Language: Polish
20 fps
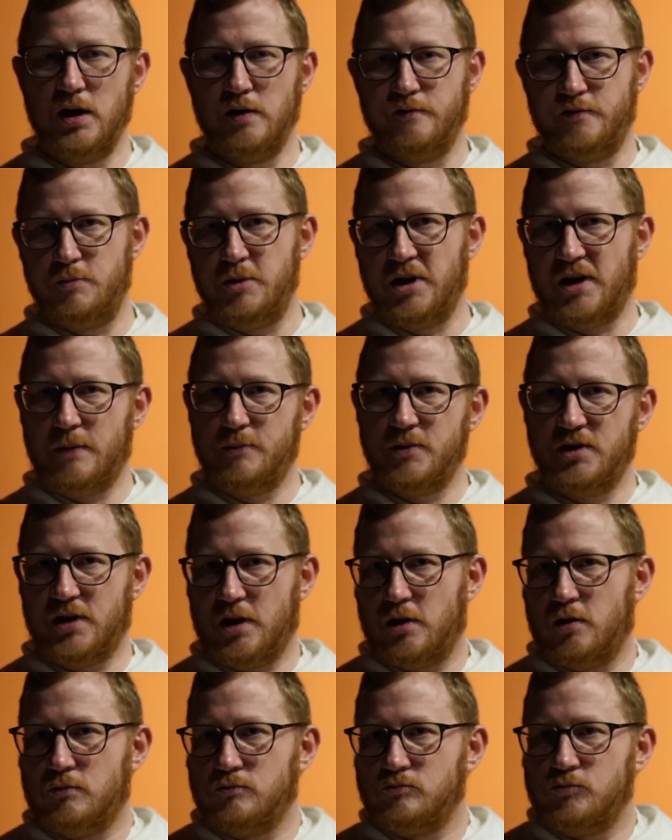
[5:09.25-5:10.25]
wybieramy
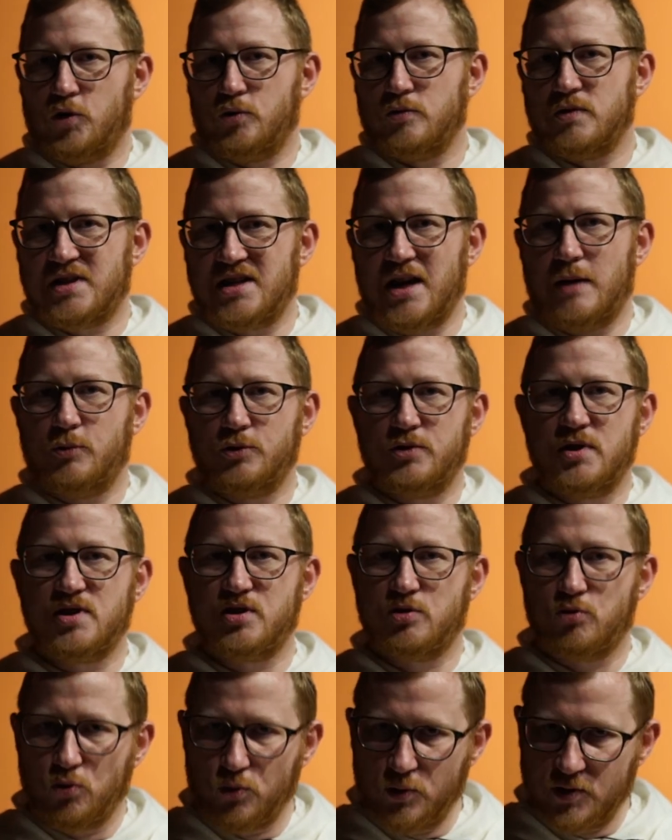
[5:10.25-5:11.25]
taką no,
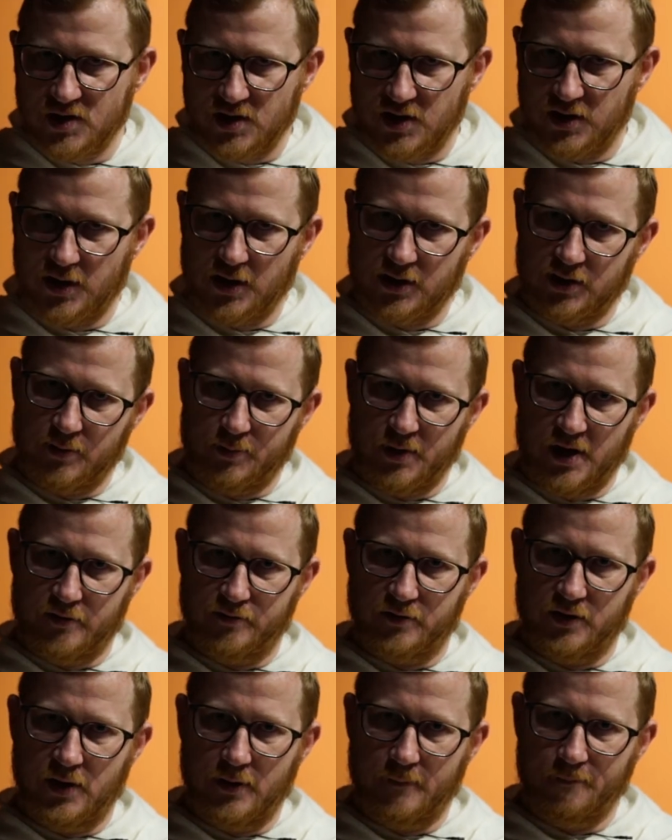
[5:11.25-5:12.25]
samodestrukcję tak
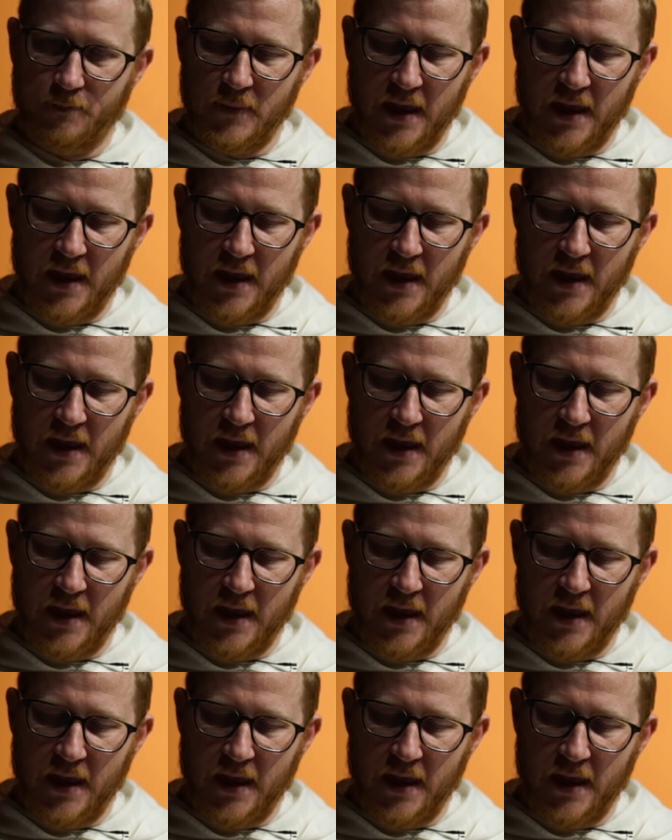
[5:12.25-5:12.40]
naprawdę.